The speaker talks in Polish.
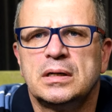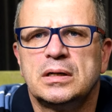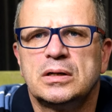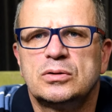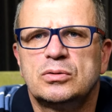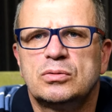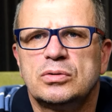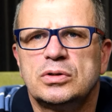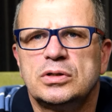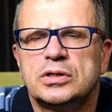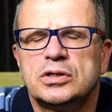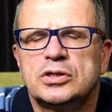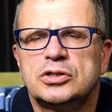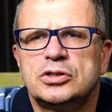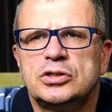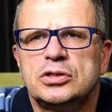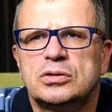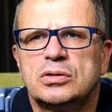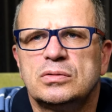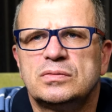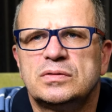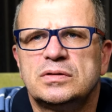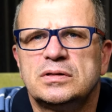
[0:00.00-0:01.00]
który
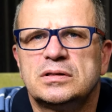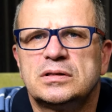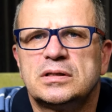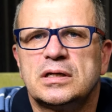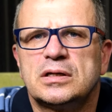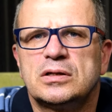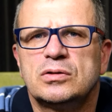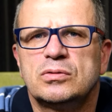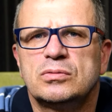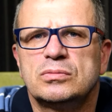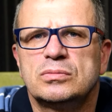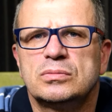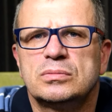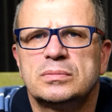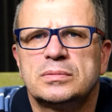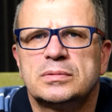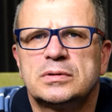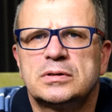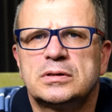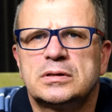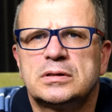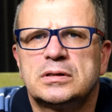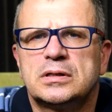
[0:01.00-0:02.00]
jeździ tą cysterną,
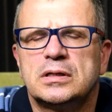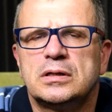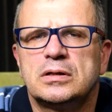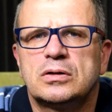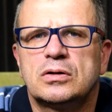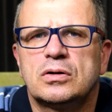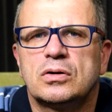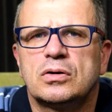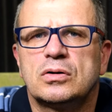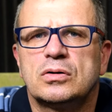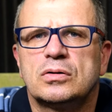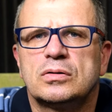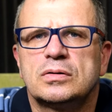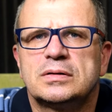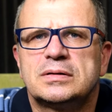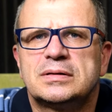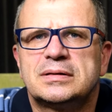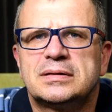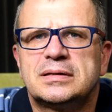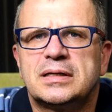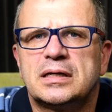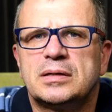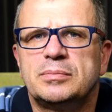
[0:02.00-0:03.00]
tylko
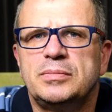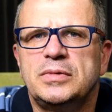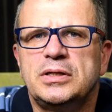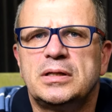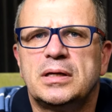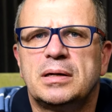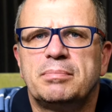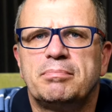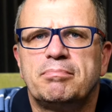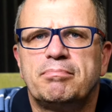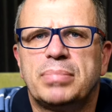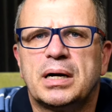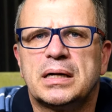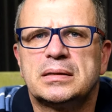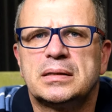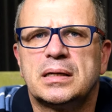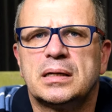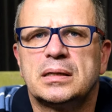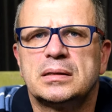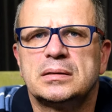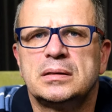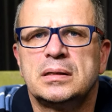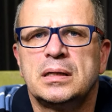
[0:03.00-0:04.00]
z terminem
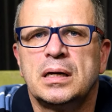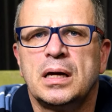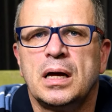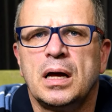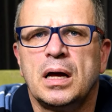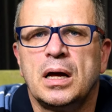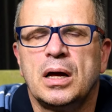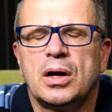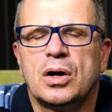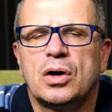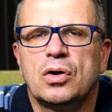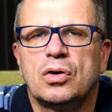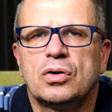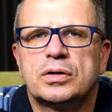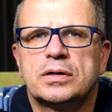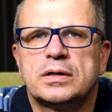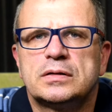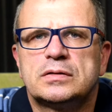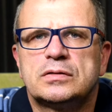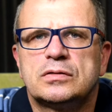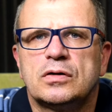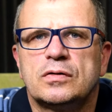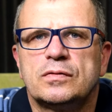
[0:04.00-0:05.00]
badań
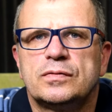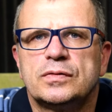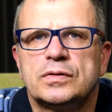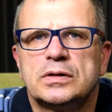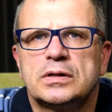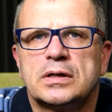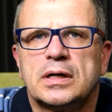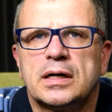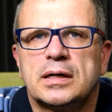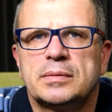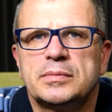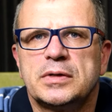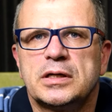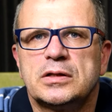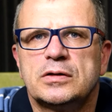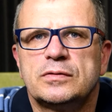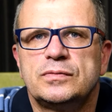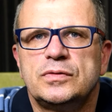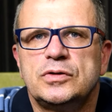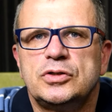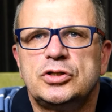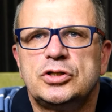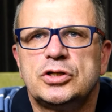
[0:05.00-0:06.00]
okresowych, a
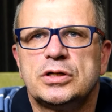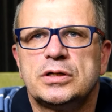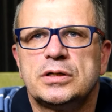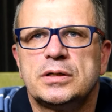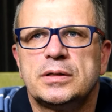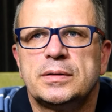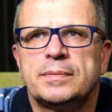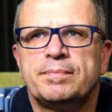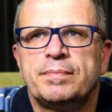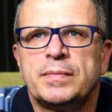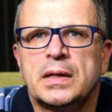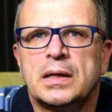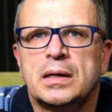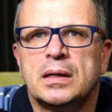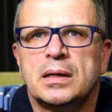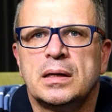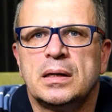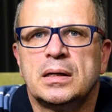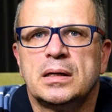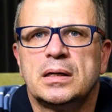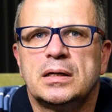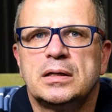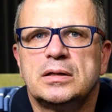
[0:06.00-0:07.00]
mianowicie
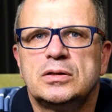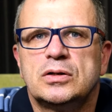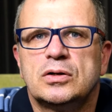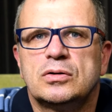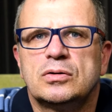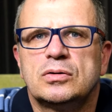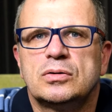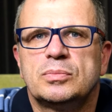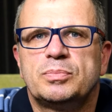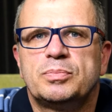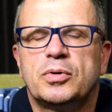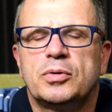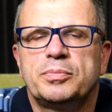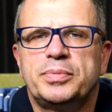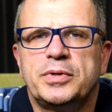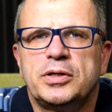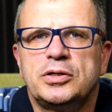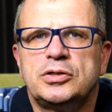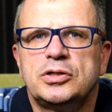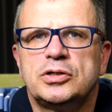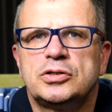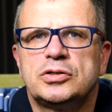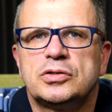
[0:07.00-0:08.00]
no, po
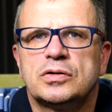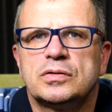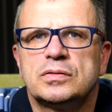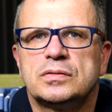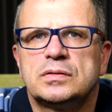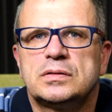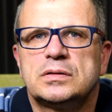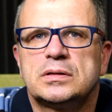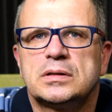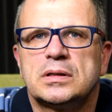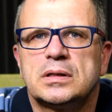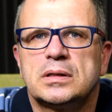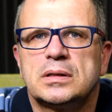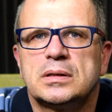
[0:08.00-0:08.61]
50